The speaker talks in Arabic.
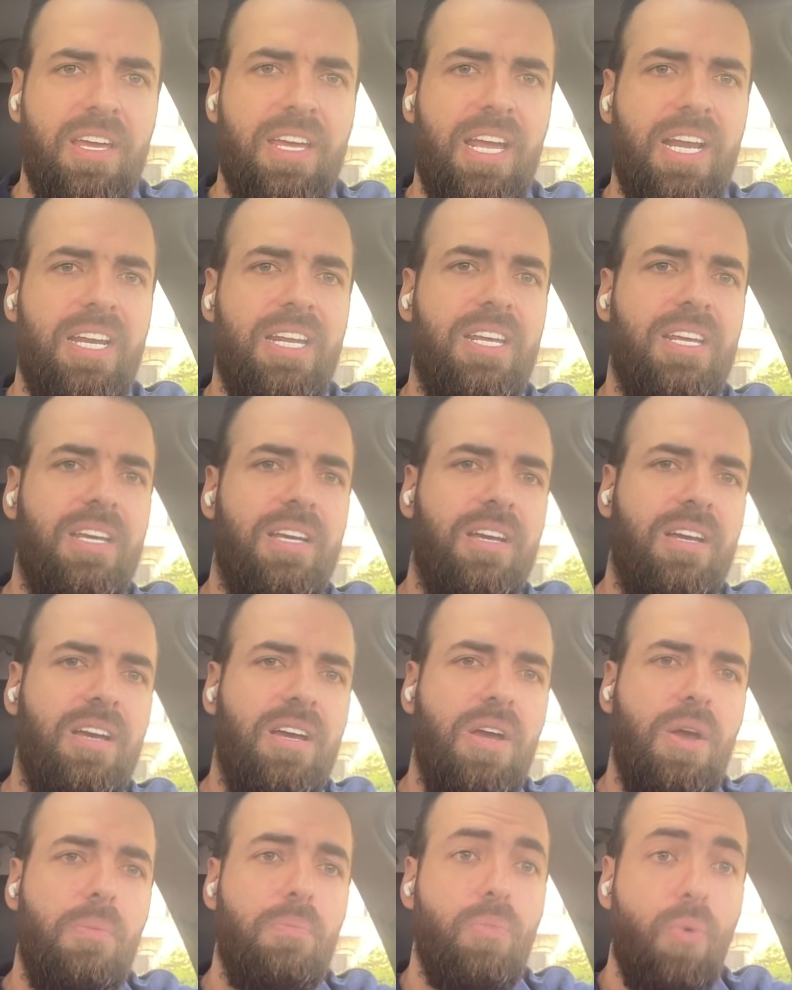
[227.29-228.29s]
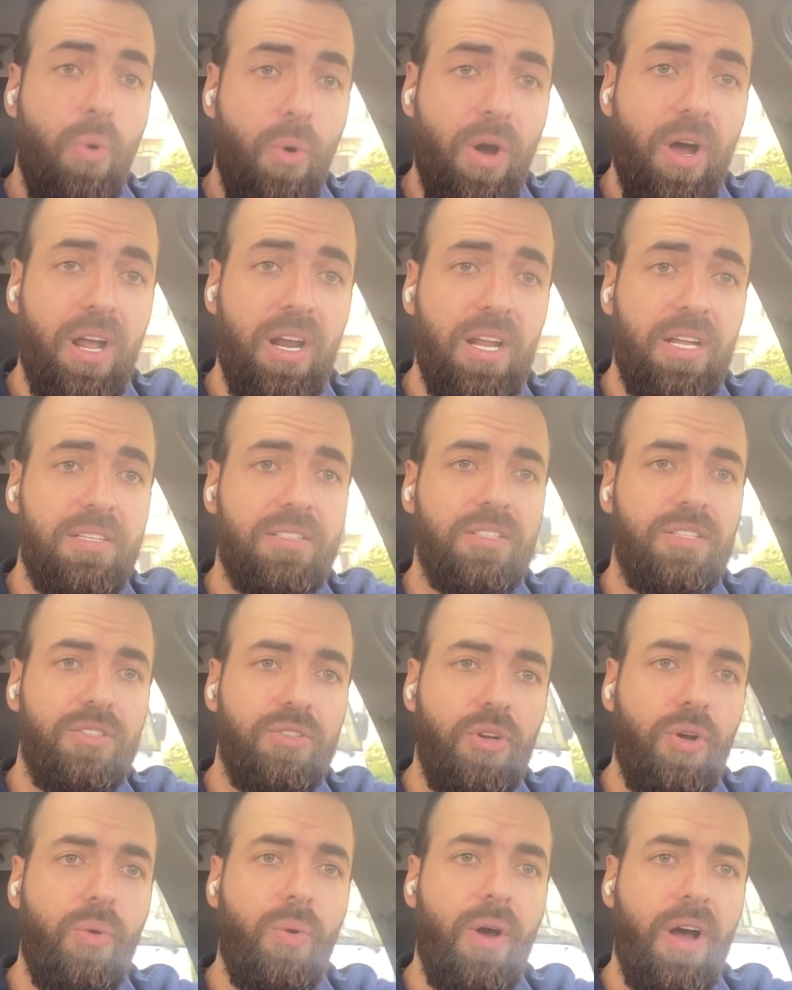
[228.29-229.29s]
يعني آه، مو غلط
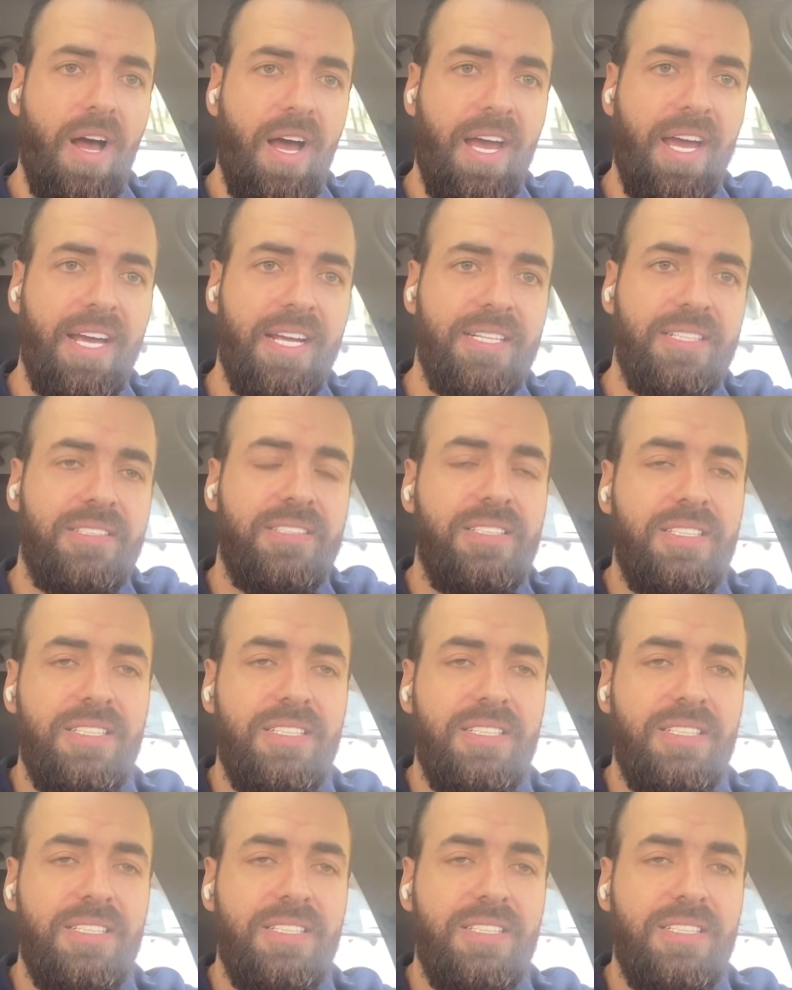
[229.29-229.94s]
انه الواحد